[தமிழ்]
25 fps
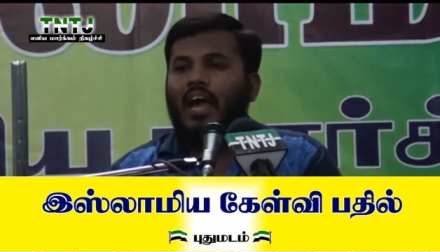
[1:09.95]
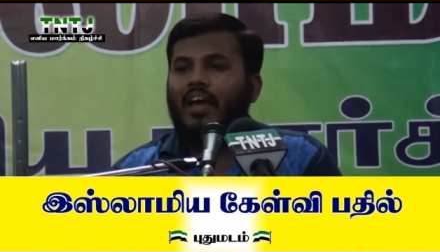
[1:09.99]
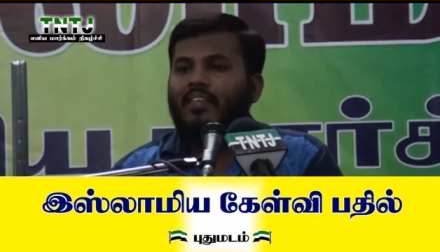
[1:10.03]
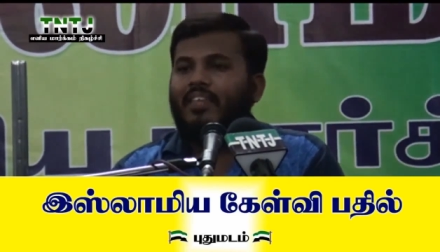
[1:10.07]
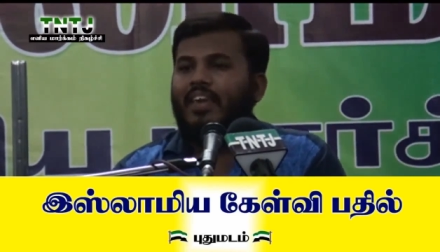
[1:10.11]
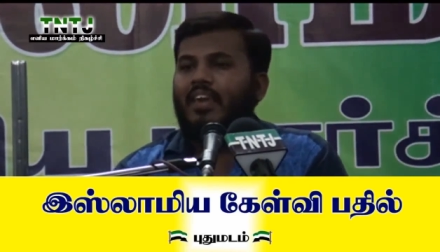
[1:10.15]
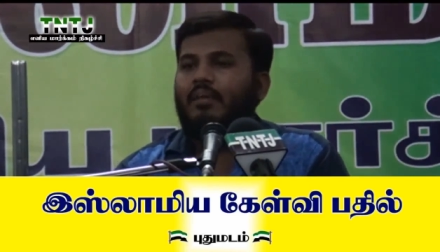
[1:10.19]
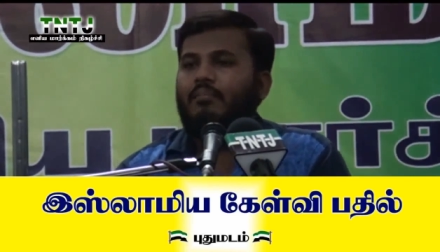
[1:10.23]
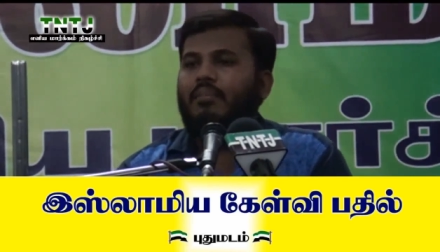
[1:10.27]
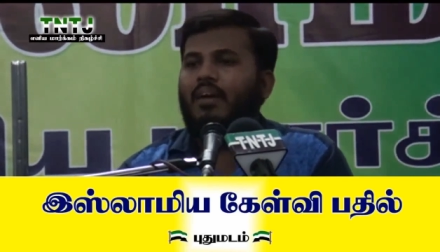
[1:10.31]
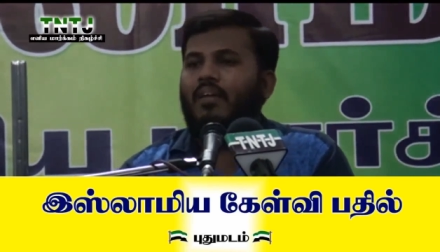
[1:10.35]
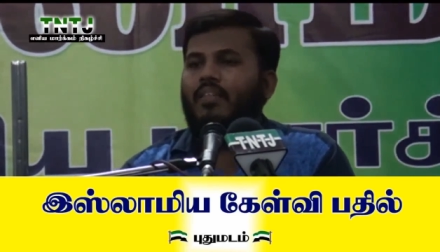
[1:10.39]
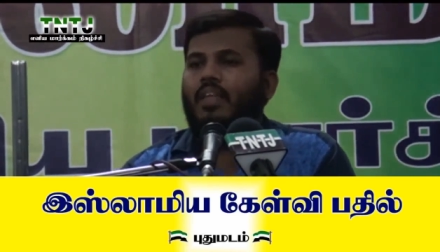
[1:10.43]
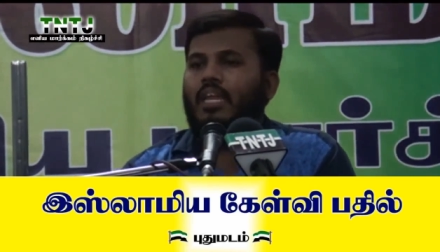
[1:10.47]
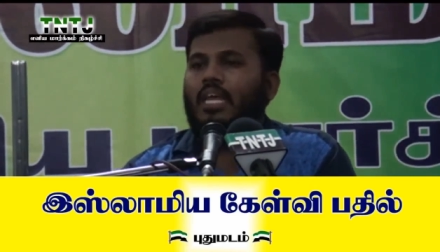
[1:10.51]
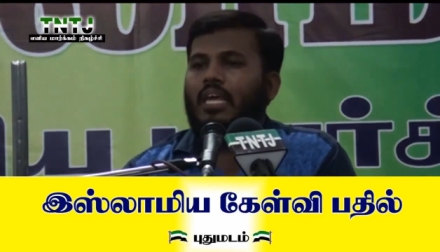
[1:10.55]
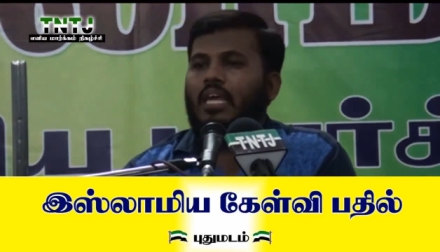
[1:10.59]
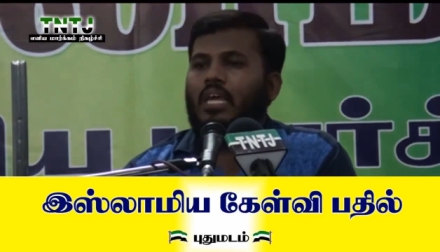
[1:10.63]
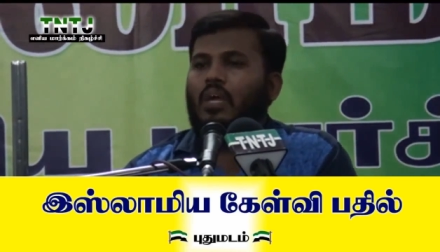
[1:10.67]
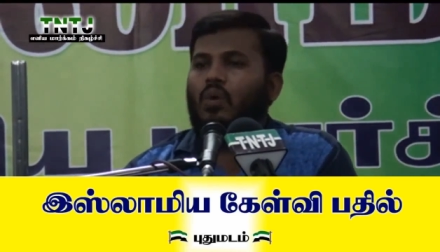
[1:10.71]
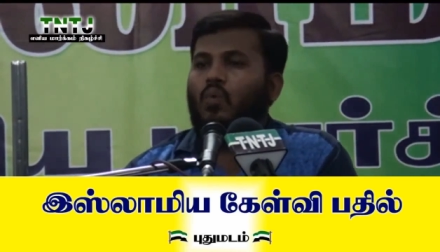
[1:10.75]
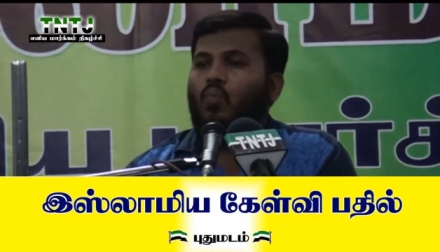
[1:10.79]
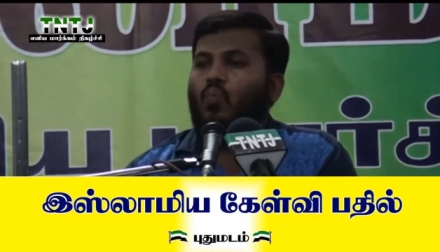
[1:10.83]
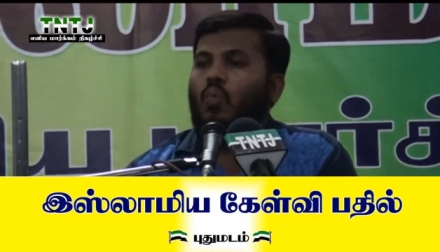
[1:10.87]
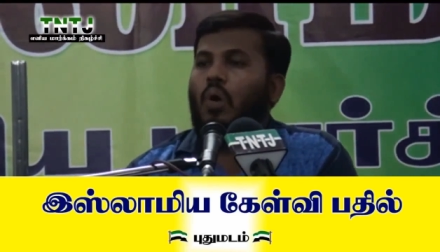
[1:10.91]
அதே மாதிரி
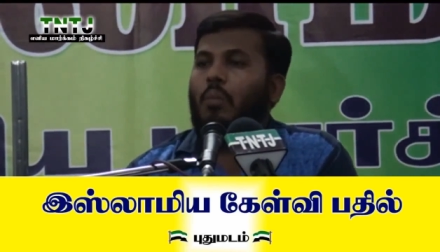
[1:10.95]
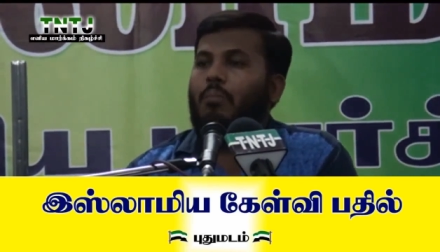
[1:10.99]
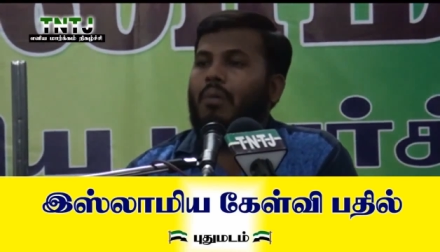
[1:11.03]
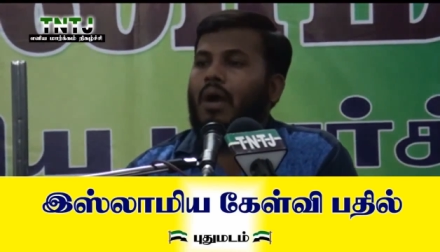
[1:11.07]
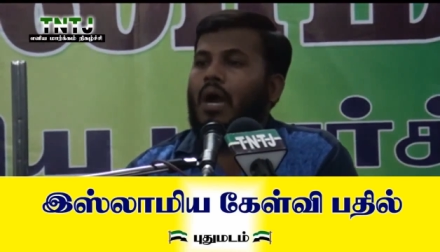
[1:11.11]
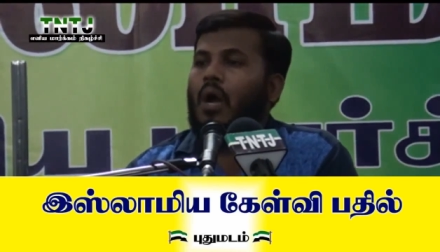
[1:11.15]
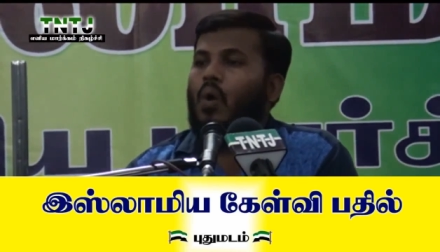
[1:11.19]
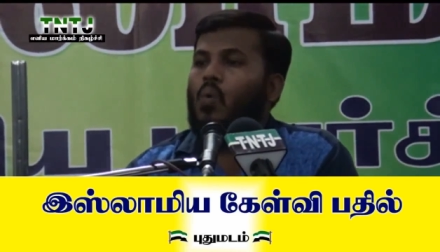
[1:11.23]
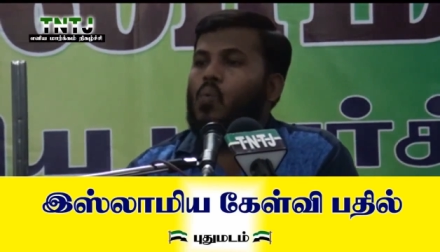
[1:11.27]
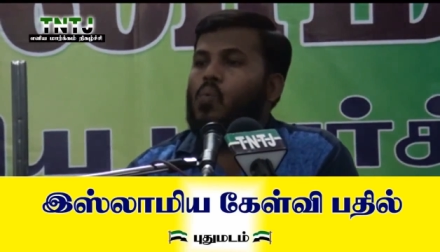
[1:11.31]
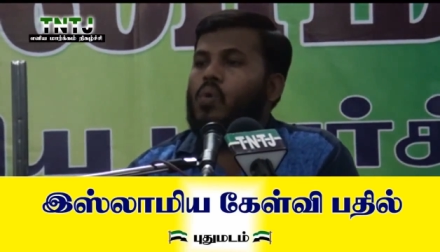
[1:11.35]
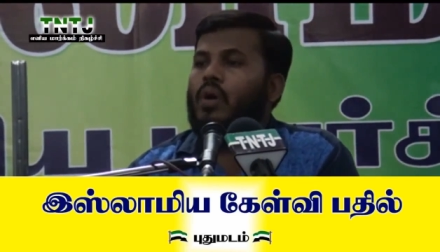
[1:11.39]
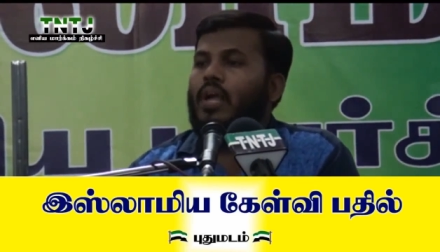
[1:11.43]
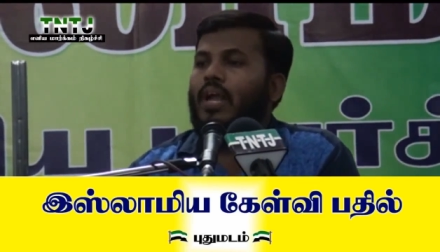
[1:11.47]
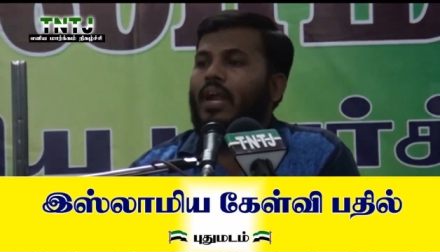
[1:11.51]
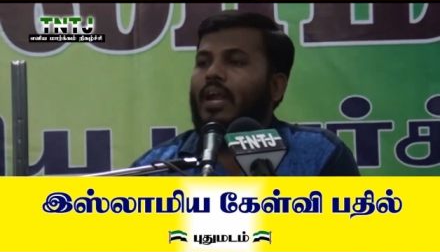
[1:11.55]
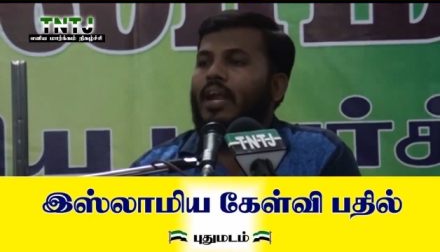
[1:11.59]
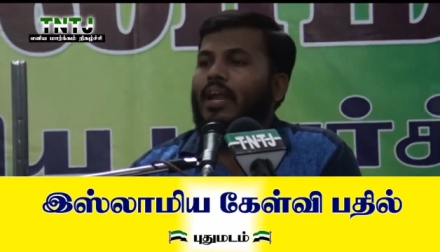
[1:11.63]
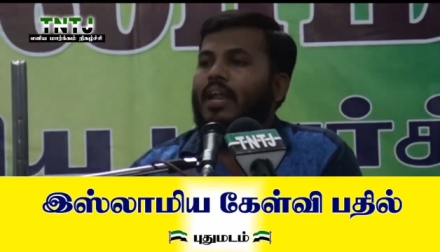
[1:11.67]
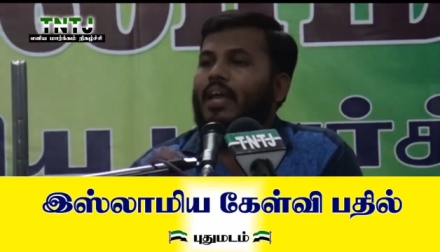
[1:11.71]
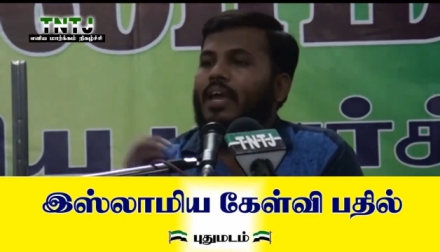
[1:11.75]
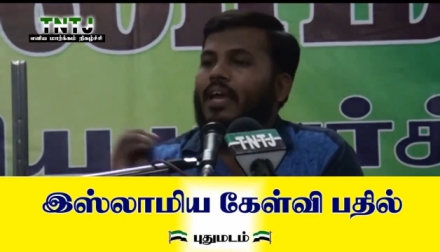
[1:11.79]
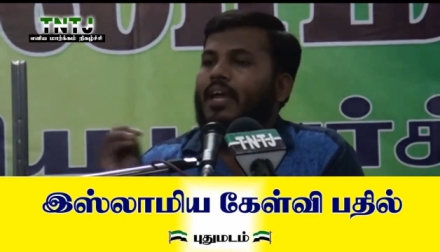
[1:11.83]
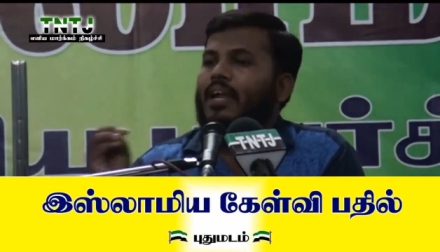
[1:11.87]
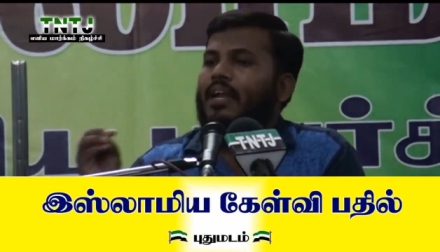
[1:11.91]
ஒமா
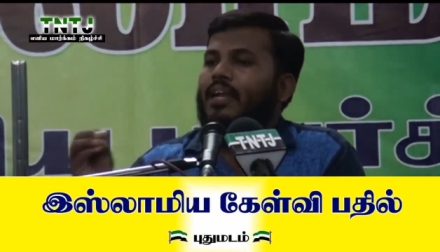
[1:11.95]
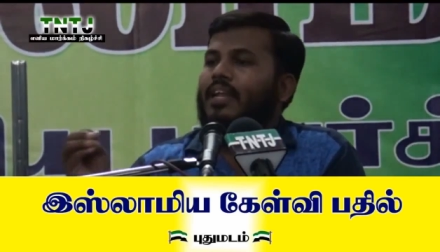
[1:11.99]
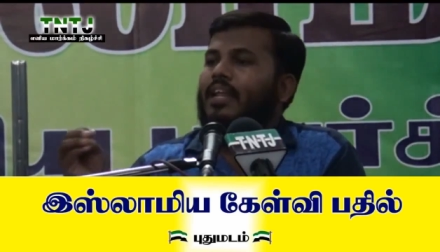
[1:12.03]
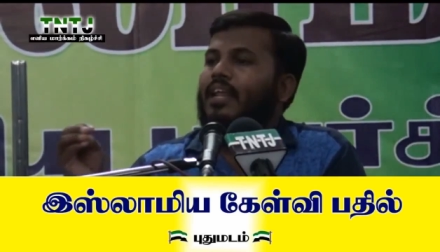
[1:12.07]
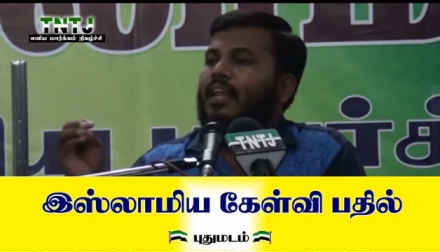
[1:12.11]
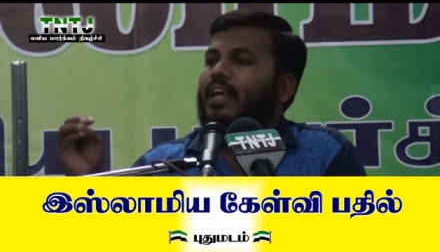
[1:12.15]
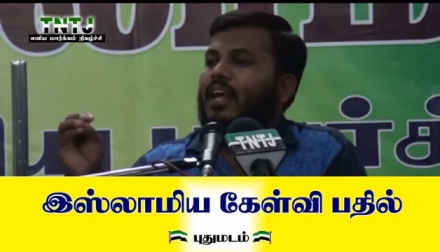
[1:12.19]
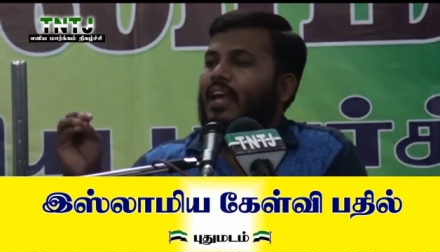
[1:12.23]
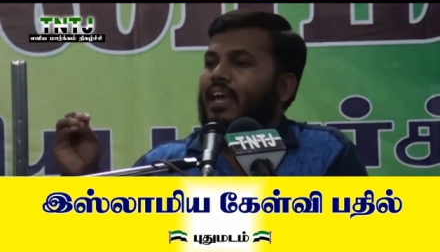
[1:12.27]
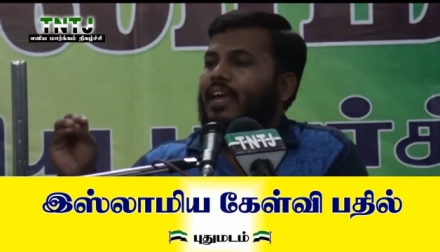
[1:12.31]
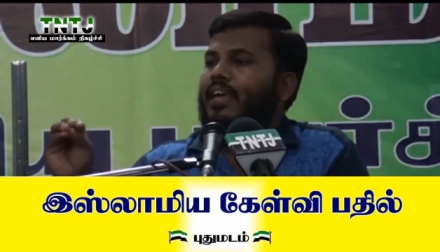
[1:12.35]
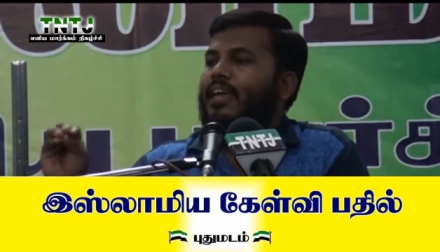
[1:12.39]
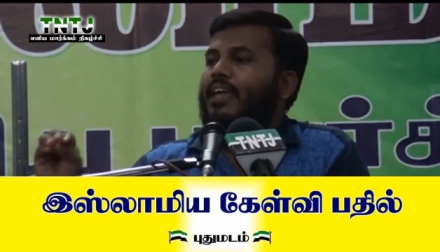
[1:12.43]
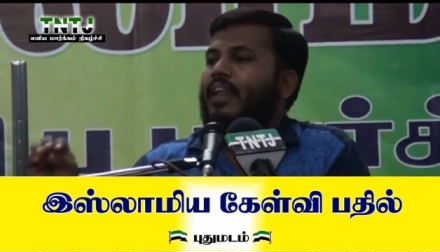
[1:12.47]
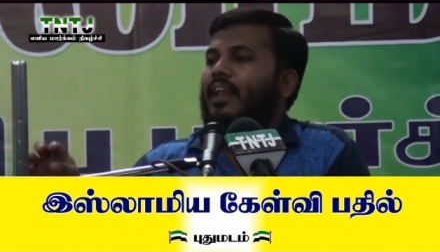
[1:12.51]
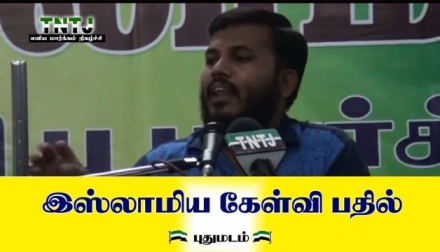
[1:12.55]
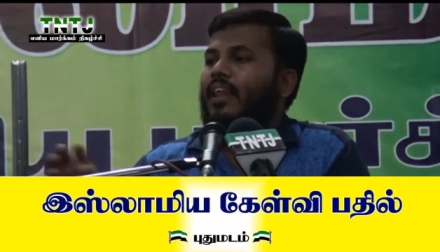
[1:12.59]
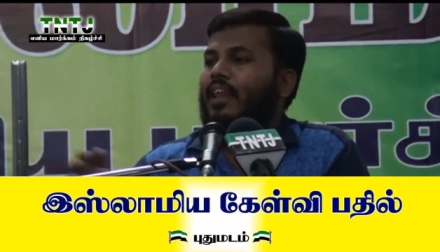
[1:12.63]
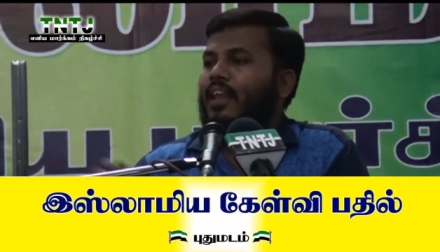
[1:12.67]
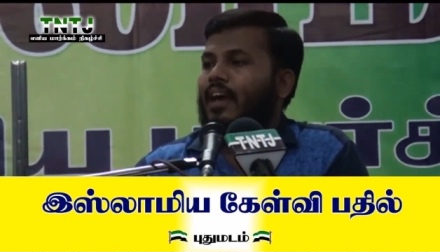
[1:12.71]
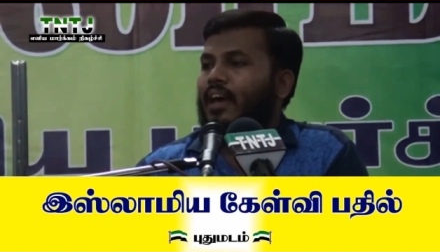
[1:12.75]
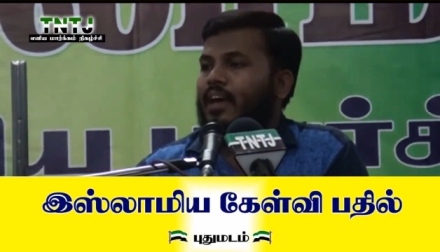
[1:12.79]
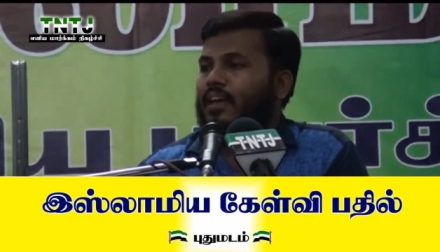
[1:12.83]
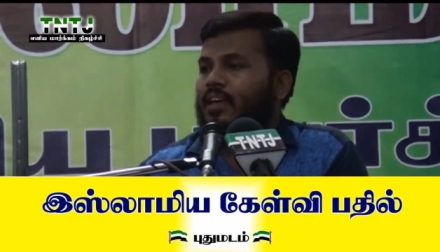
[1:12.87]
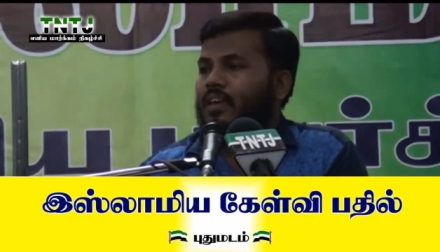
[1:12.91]
உகில்ல நீ
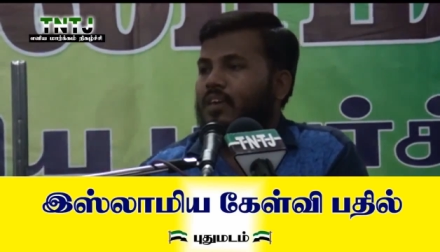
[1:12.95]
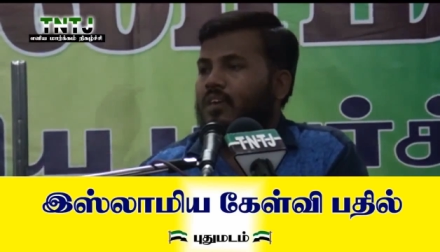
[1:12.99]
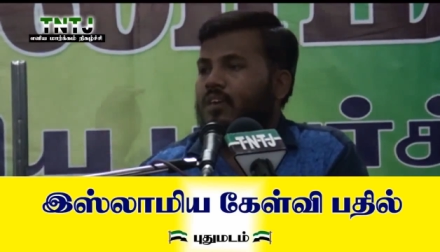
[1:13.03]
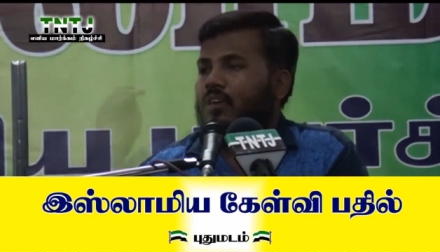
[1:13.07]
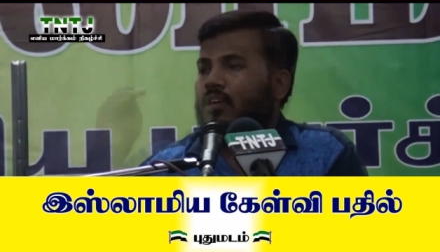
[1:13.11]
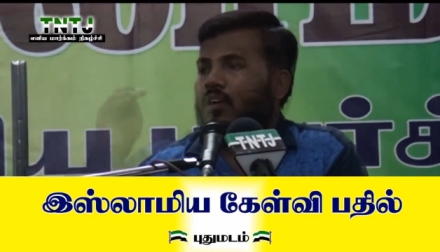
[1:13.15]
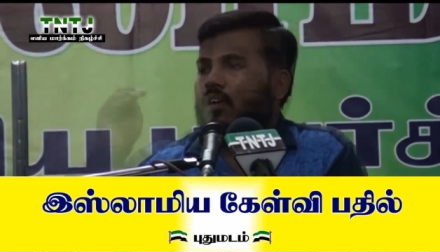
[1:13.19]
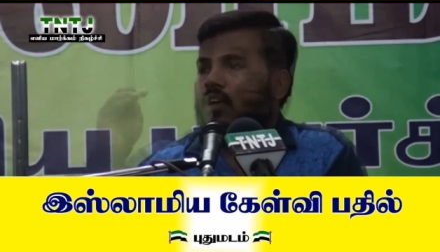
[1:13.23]
கயிறில்லாகி